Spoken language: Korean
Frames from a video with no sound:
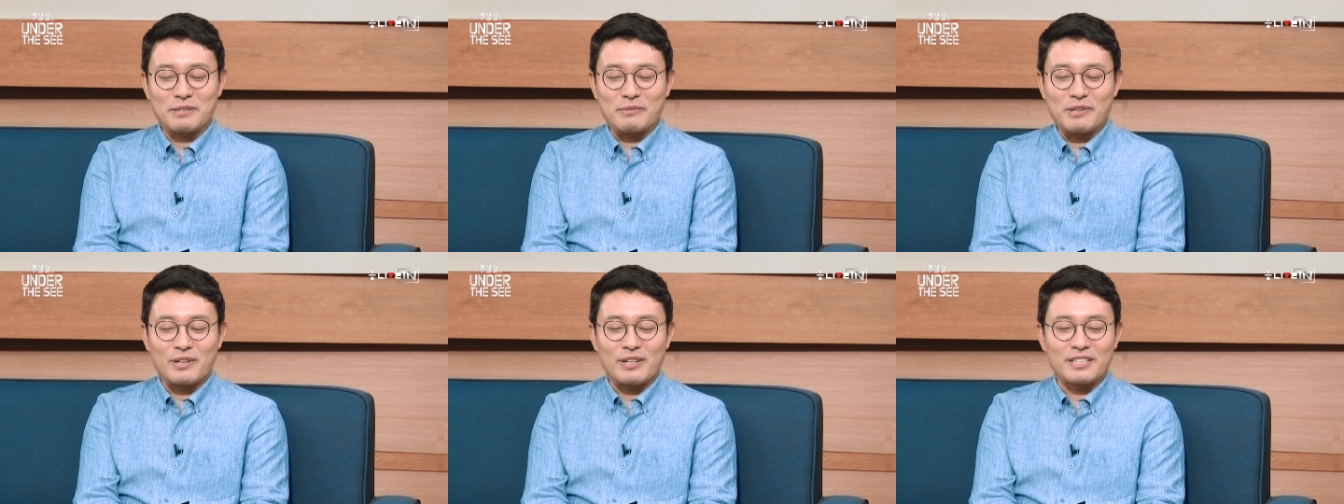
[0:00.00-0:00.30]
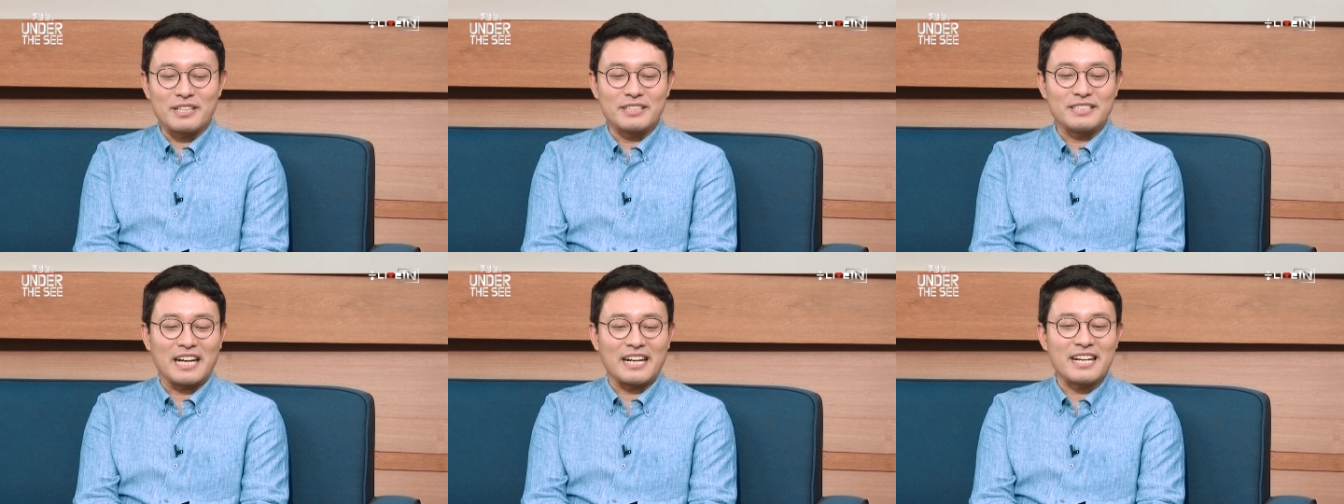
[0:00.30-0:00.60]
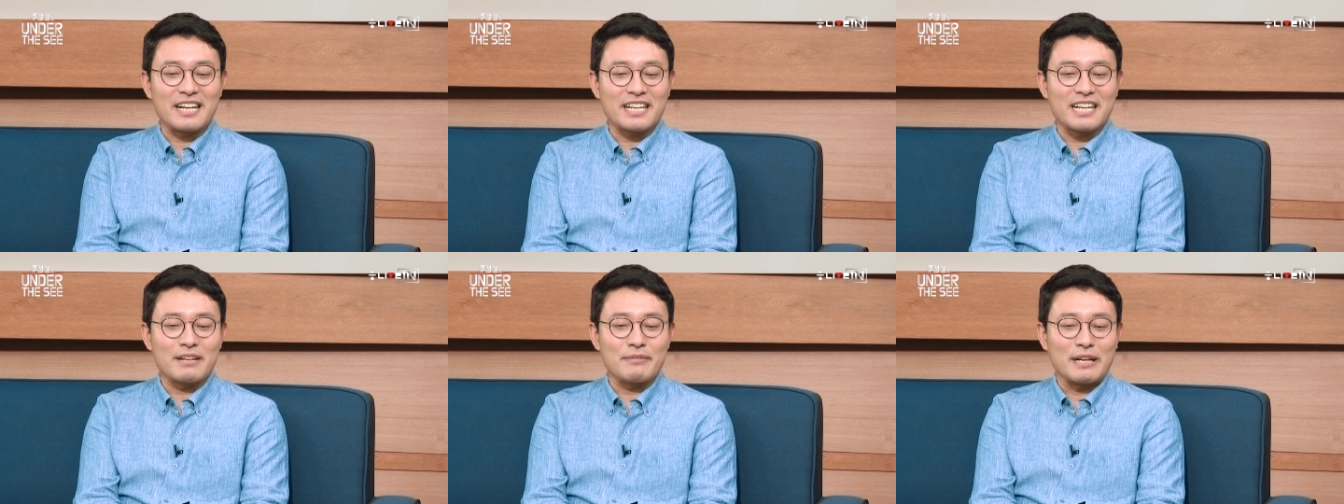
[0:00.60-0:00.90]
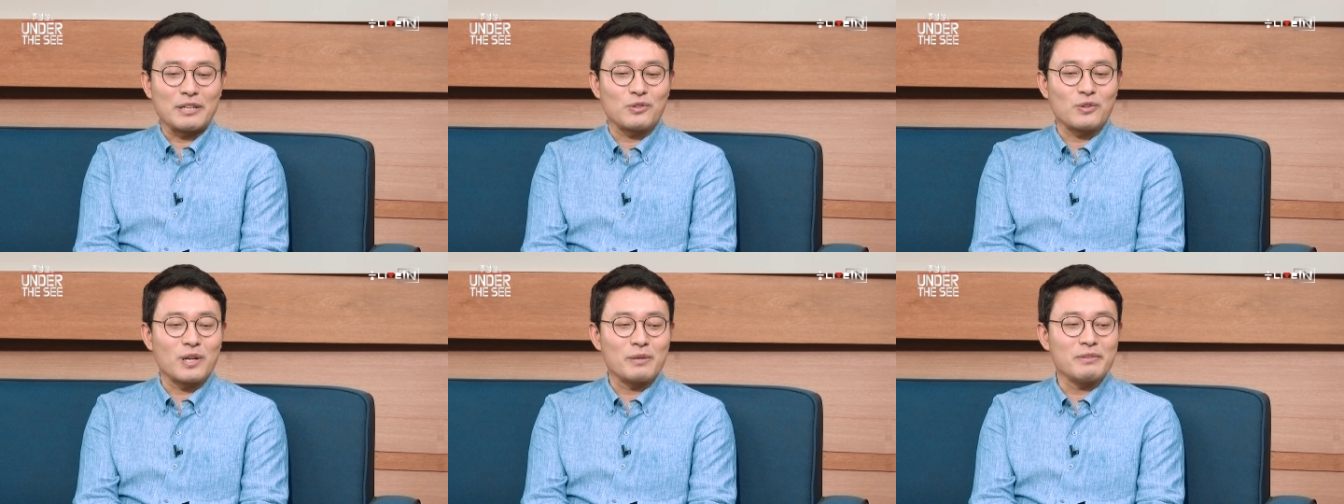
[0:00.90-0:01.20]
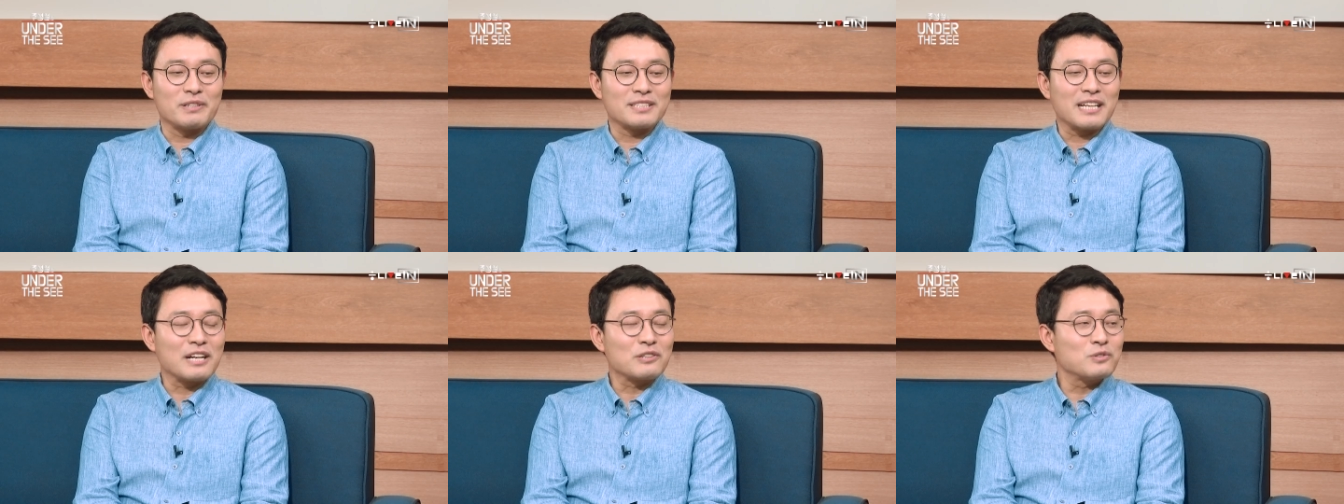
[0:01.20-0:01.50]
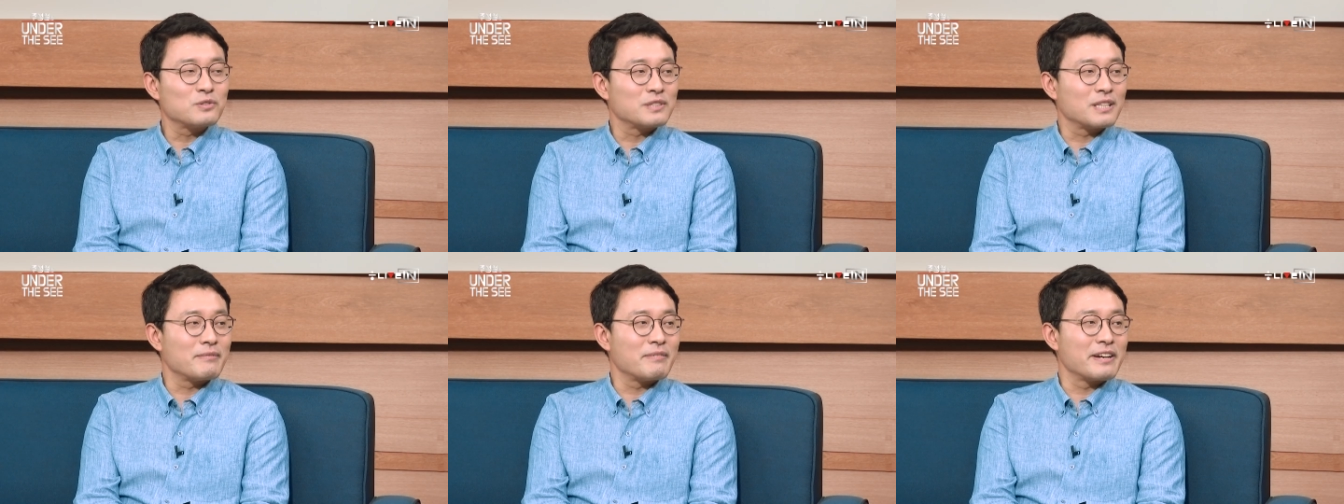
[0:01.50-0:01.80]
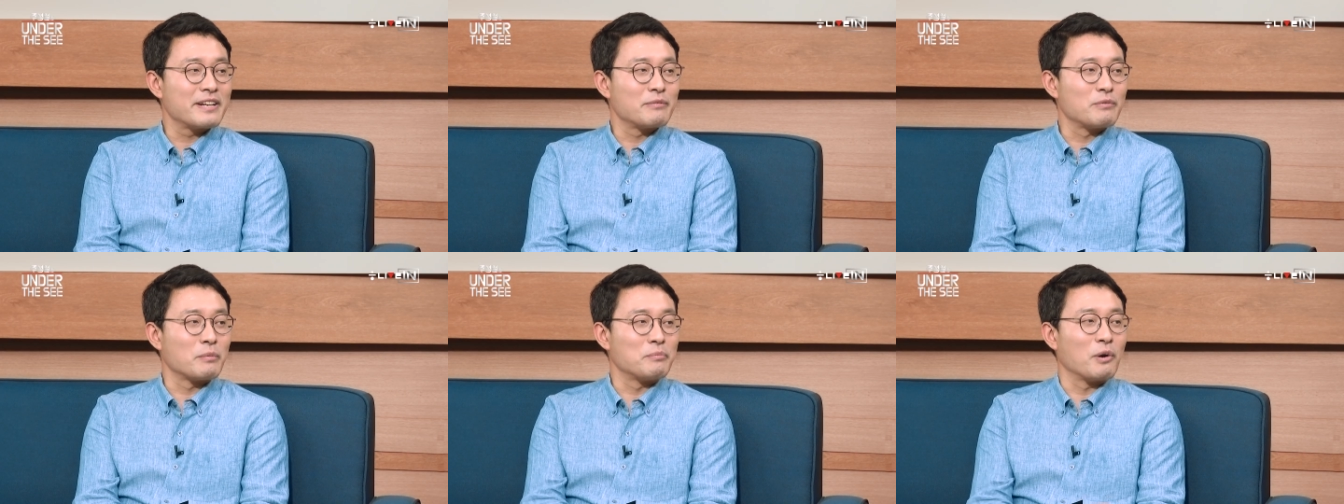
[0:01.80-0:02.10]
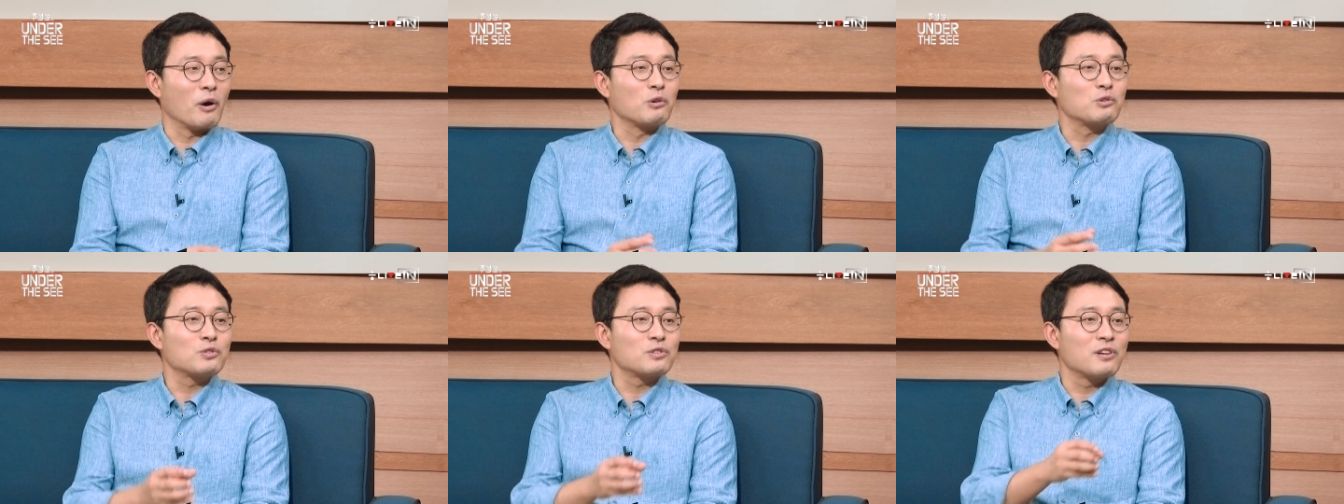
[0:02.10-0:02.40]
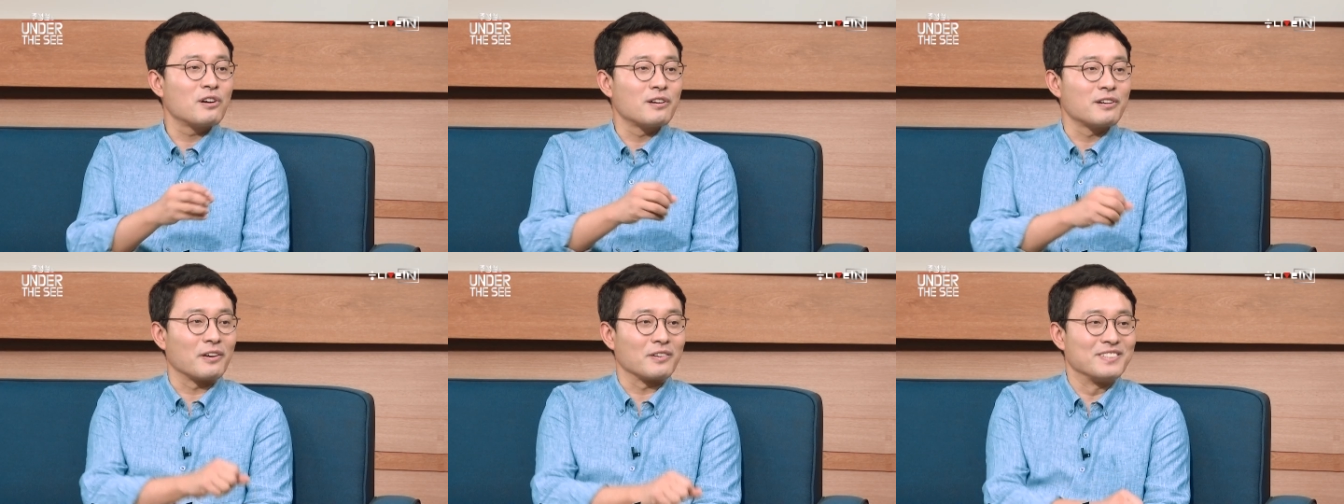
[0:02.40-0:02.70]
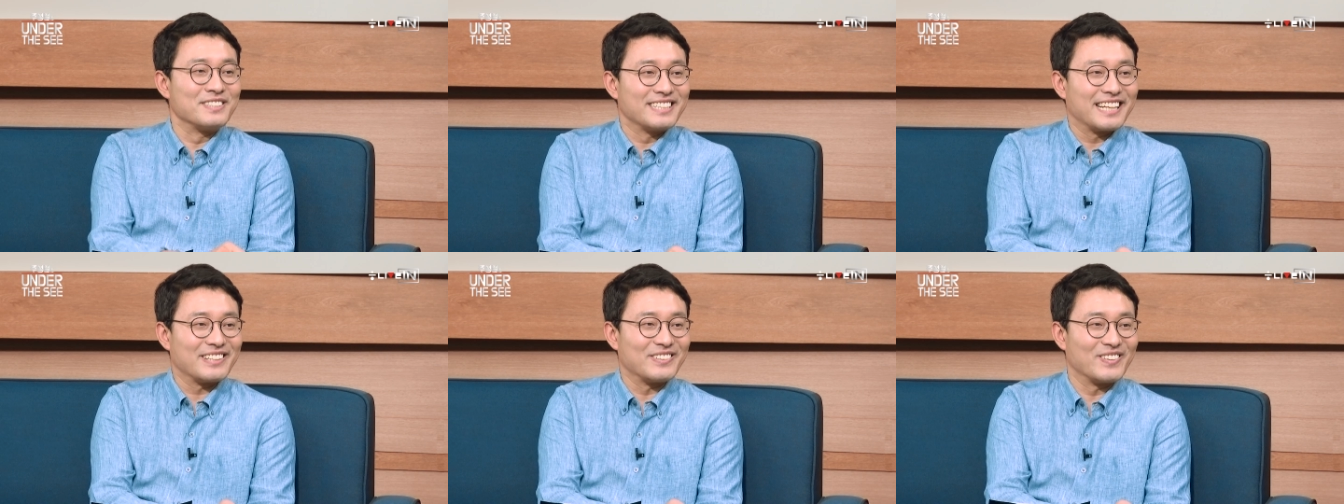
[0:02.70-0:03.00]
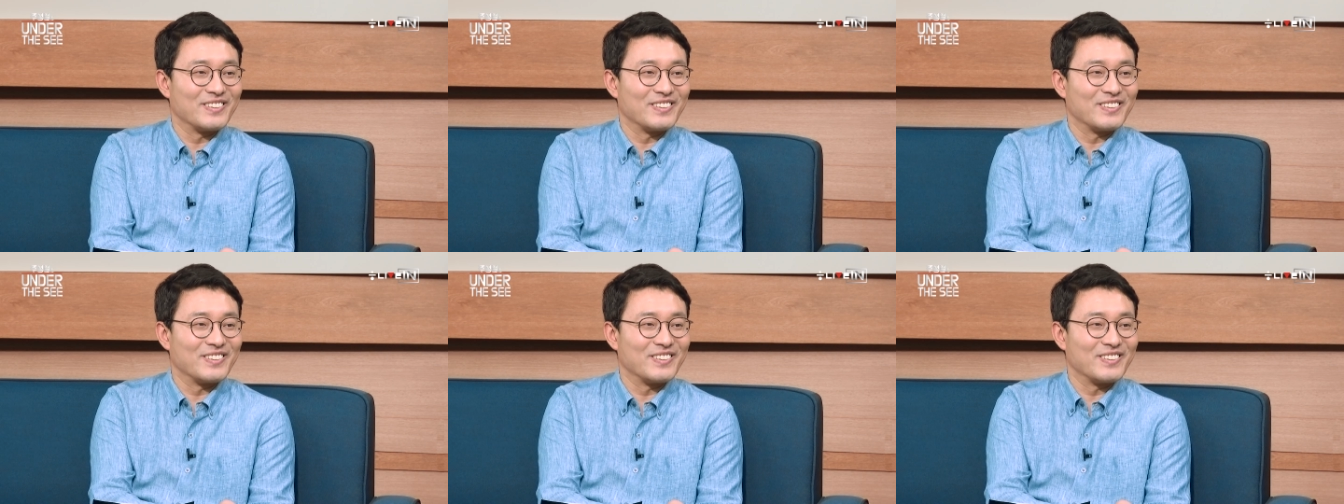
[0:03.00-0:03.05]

배우가 이제 장난기가 발동하면 상추쌈 안에 뭐 병뚜껑을 넣는다든가